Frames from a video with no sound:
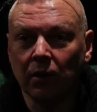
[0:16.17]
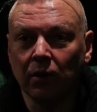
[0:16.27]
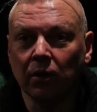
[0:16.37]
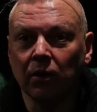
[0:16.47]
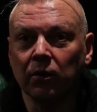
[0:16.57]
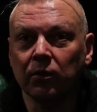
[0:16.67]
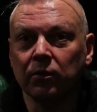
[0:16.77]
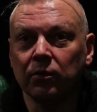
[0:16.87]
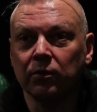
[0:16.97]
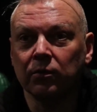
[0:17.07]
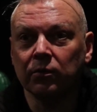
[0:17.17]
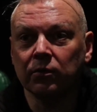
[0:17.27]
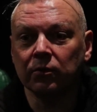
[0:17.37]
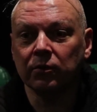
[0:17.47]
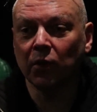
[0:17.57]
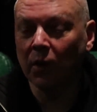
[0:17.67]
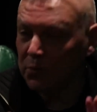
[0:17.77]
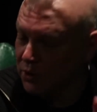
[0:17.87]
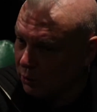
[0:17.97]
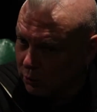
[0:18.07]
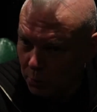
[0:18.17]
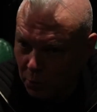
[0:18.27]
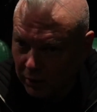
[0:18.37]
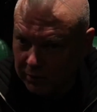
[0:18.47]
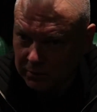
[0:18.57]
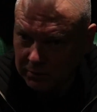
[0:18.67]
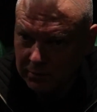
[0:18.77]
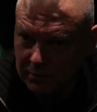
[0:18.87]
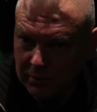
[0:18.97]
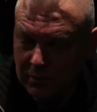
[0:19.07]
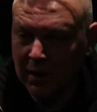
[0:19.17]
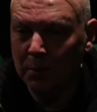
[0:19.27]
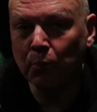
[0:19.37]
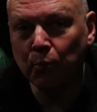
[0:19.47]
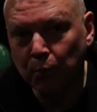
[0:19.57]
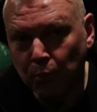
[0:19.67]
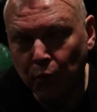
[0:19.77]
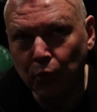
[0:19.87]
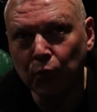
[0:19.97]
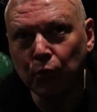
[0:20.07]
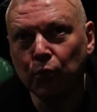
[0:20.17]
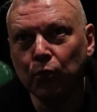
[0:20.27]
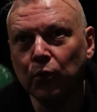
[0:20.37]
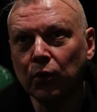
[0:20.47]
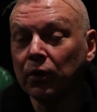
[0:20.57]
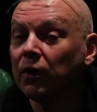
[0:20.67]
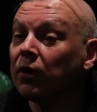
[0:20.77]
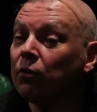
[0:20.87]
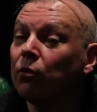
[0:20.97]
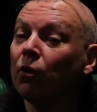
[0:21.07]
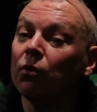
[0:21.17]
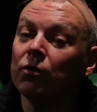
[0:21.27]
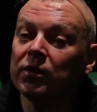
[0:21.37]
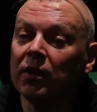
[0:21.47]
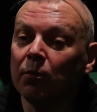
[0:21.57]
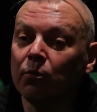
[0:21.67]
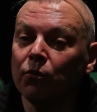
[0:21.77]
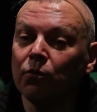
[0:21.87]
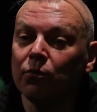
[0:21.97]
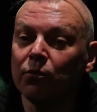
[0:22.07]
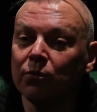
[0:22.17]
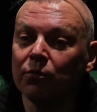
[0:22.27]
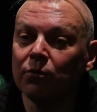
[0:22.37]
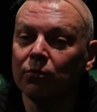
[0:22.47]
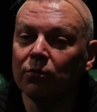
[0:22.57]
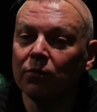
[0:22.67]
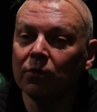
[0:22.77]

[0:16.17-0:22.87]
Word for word: euh, dans la musique contemporaine, la plus rigoureuse et la plus...